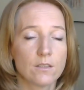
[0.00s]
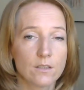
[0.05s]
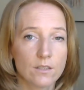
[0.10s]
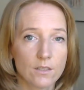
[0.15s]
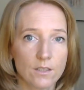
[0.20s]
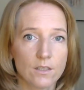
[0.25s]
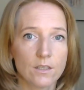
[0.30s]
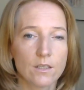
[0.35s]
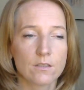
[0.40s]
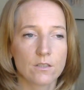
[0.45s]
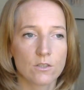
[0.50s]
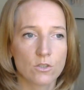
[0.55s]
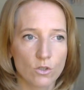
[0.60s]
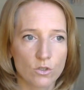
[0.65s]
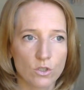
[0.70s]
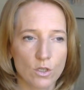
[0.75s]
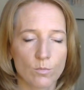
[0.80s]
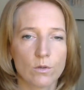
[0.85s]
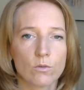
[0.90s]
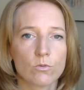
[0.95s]
Ty jesteś
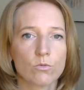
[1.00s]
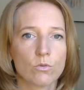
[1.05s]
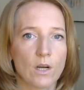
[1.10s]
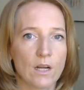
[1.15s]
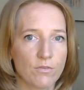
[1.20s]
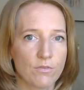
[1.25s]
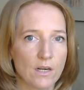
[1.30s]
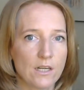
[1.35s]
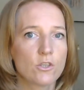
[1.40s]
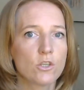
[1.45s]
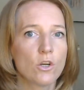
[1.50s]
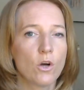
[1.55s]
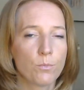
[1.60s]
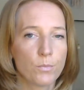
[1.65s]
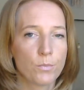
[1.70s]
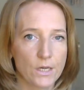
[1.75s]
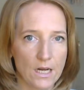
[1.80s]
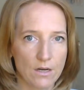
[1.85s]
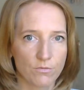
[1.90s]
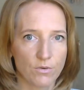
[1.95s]
osobą, która walczy o
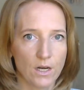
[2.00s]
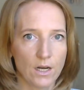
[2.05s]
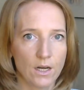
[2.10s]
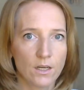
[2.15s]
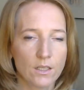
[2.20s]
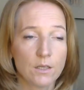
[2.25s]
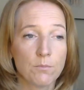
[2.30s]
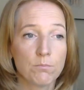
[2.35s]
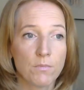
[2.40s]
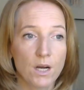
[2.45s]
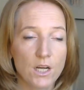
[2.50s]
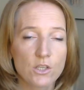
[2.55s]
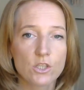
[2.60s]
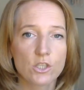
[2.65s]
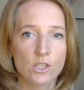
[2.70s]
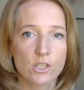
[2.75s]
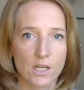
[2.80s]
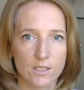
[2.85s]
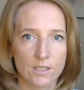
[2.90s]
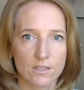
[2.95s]
prawa i
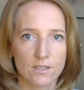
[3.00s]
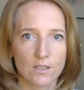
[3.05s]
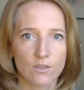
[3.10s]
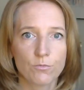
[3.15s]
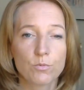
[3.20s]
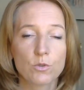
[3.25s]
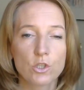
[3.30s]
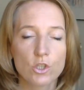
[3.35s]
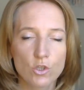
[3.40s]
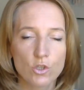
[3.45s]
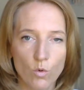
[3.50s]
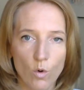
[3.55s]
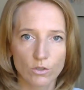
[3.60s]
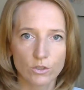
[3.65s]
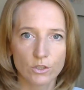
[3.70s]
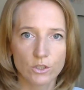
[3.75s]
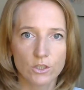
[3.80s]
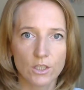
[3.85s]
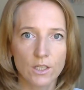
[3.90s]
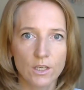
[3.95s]
masz szansę w
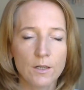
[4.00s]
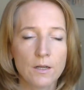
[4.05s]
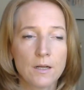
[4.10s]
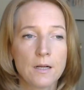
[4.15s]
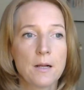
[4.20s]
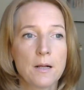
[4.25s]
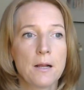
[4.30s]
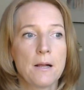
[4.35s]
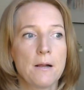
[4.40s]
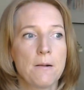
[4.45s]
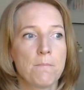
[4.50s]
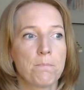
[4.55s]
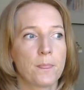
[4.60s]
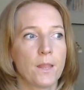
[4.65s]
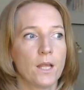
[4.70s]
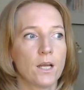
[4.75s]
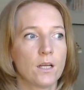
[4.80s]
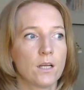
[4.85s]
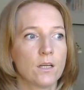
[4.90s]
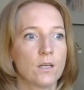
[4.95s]
przyszłości
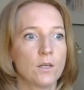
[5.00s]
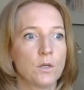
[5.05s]
e,